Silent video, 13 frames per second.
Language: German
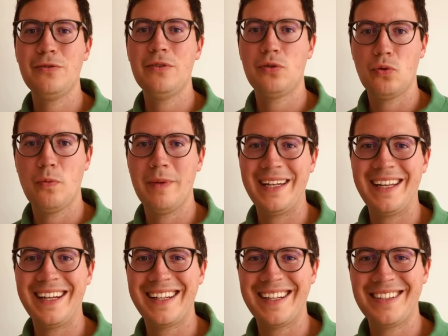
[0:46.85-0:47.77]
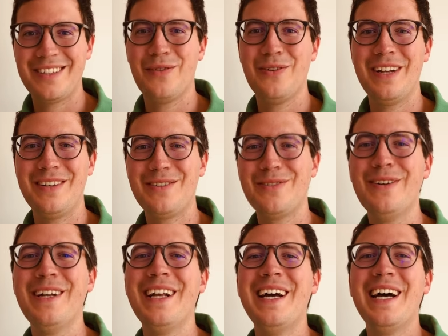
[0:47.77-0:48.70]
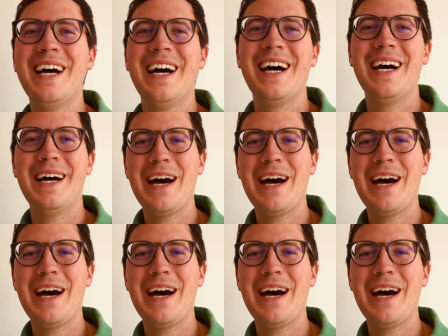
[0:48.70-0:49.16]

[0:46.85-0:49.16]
Dokumentation dazu, äh,